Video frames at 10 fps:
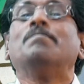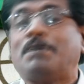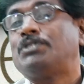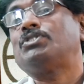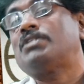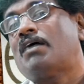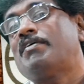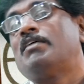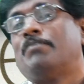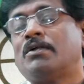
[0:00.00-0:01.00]

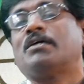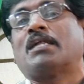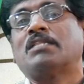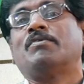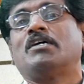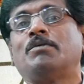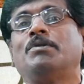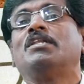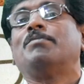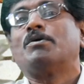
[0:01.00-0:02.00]
பரிசுத்தாவை நமக்குள் கடந்து வருகிற
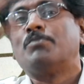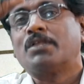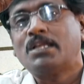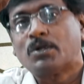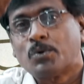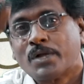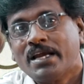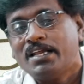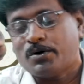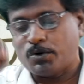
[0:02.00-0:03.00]
பொழுது நமக்கு முதல்ல
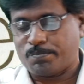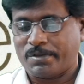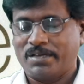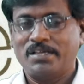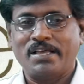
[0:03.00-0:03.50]
கொடைகளை கொடுப்பார்